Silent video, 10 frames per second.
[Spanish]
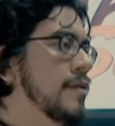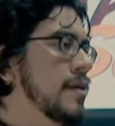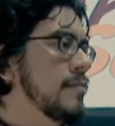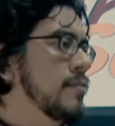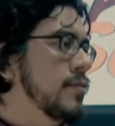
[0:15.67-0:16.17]
ver
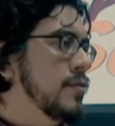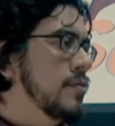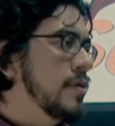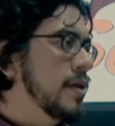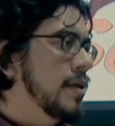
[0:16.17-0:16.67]
el
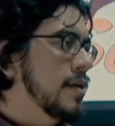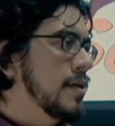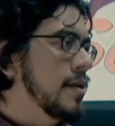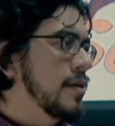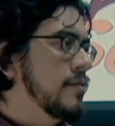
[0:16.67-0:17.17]
mundo, el
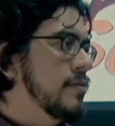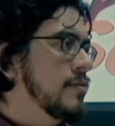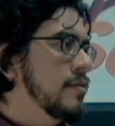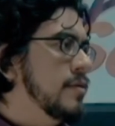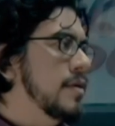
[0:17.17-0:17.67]
griego
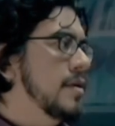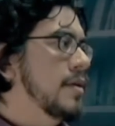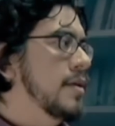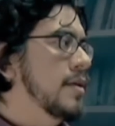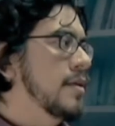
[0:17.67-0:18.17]

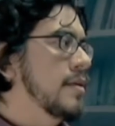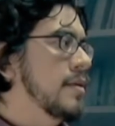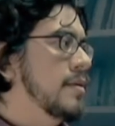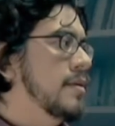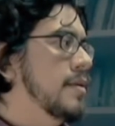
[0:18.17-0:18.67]
y
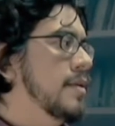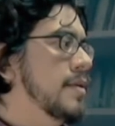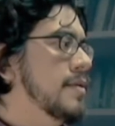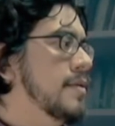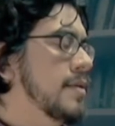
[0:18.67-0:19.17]
el
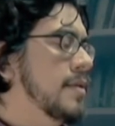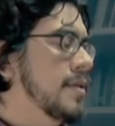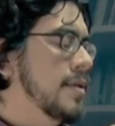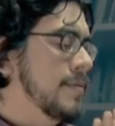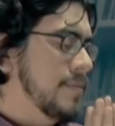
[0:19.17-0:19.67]
este
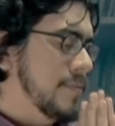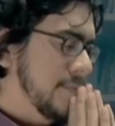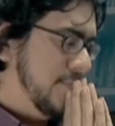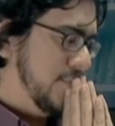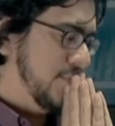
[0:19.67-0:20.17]

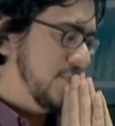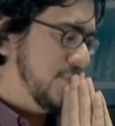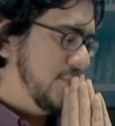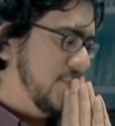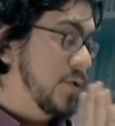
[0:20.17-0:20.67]

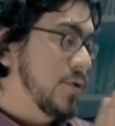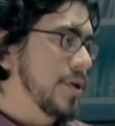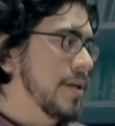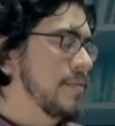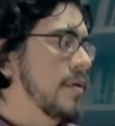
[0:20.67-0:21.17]

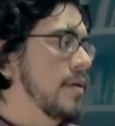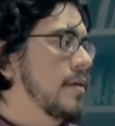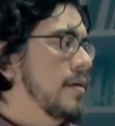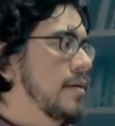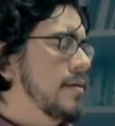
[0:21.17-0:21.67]
Goya.
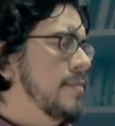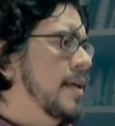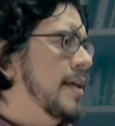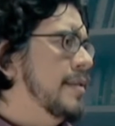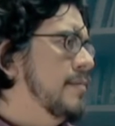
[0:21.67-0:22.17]
Y me
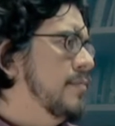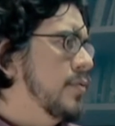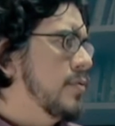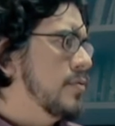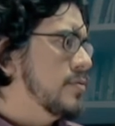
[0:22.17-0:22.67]
encantan
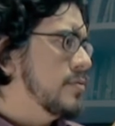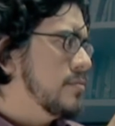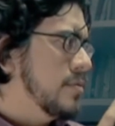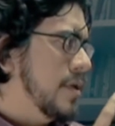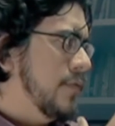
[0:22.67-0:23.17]
por los,
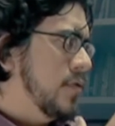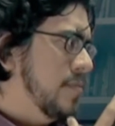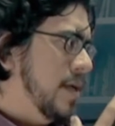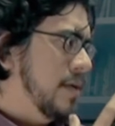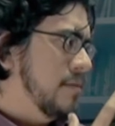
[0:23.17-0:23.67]
la
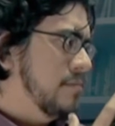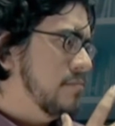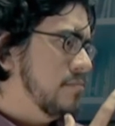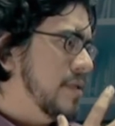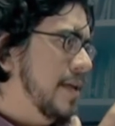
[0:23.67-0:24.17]
forma
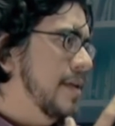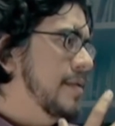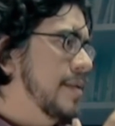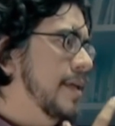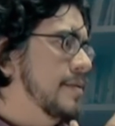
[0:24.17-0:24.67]
tan
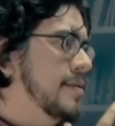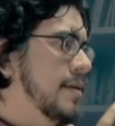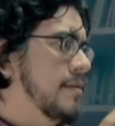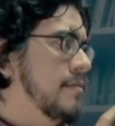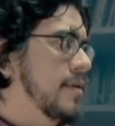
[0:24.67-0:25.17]

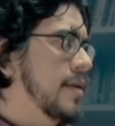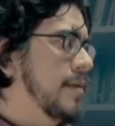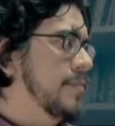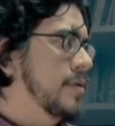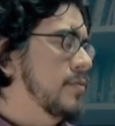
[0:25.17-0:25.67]
intensa de
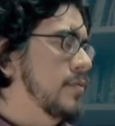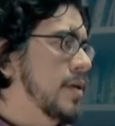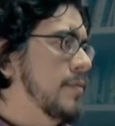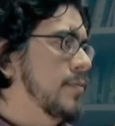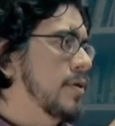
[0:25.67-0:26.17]
las
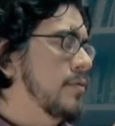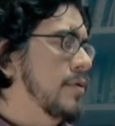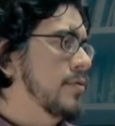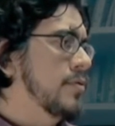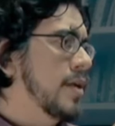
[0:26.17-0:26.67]
pinturas, porque
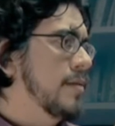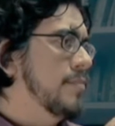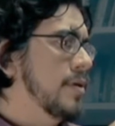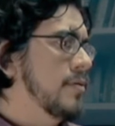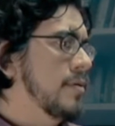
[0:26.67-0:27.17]
cuando yo las
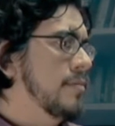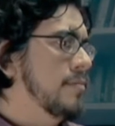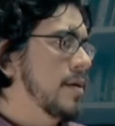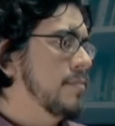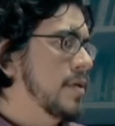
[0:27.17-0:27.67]
veo
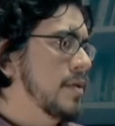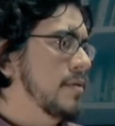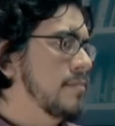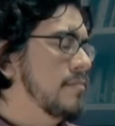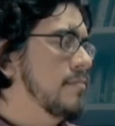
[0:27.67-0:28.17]
a,
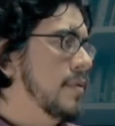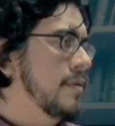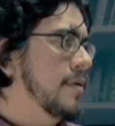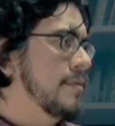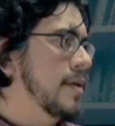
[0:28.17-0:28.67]
mí me
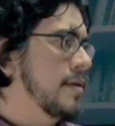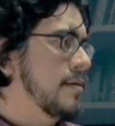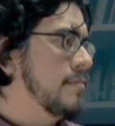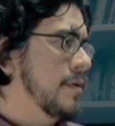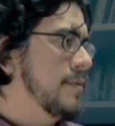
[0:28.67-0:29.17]
vibra,
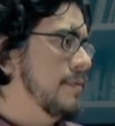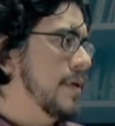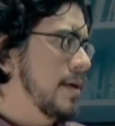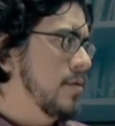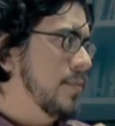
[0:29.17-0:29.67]
me
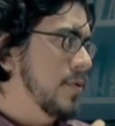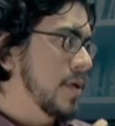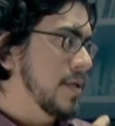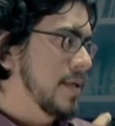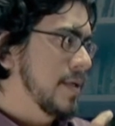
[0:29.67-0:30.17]
vibra algo, porque